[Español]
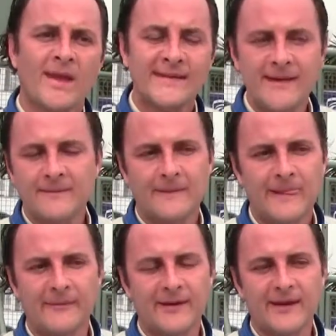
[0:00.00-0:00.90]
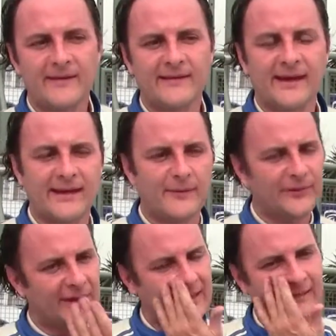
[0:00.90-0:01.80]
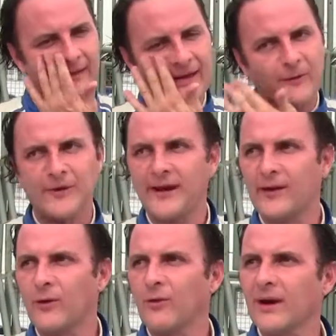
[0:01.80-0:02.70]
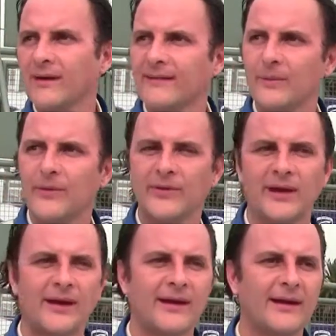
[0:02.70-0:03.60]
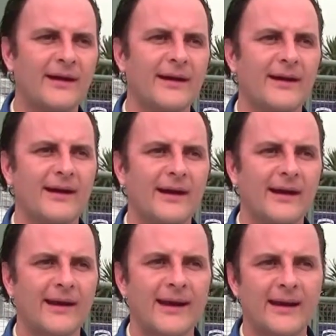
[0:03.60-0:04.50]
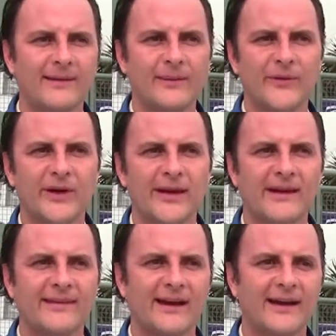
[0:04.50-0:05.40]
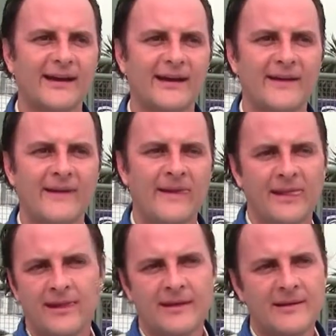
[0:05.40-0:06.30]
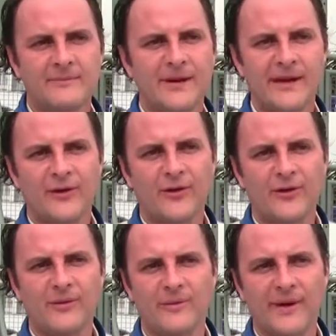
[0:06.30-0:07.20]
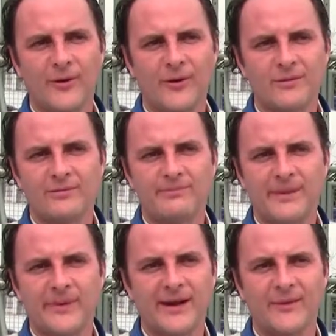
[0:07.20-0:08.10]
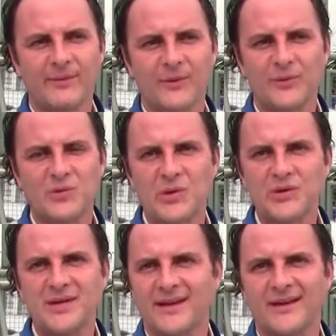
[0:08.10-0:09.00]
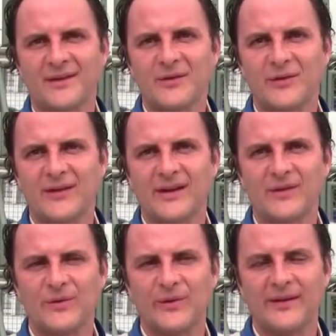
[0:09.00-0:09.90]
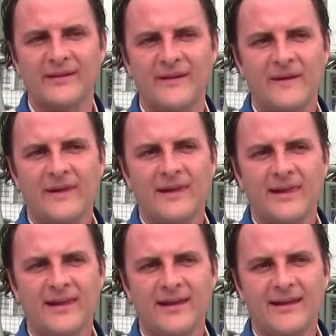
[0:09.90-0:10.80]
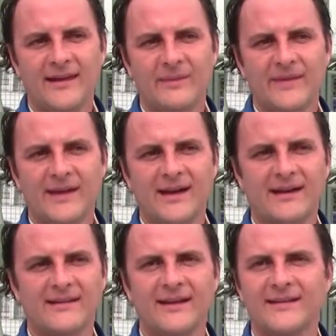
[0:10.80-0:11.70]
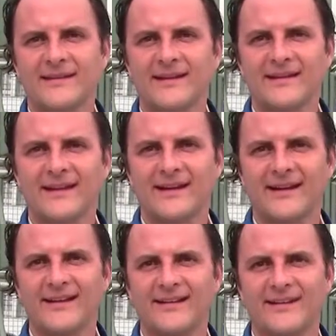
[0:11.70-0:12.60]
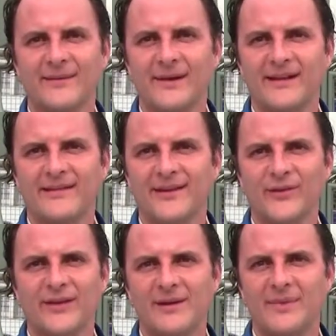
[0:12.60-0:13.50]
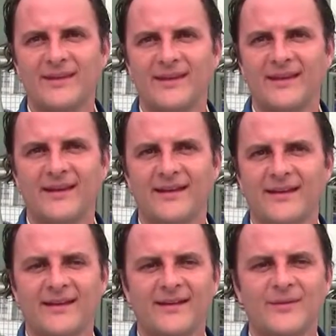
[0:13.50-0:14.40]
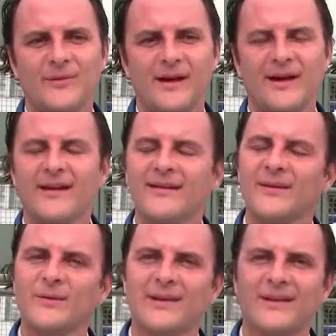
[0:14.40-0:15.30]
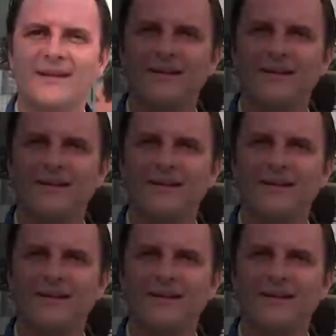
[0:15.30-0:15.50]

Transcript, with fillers: Sí, la verdad es que queríamos alcanzar a Jorge, no lo alcanzamos a, le alcanzamos a ganar esta carrera. Manejó mejor, prepararon mejor su coche, hay que reconocer las cosas. Y vendrán las siguientes tres carreras, que esas van a ser totalmente una guerra sin cuartel.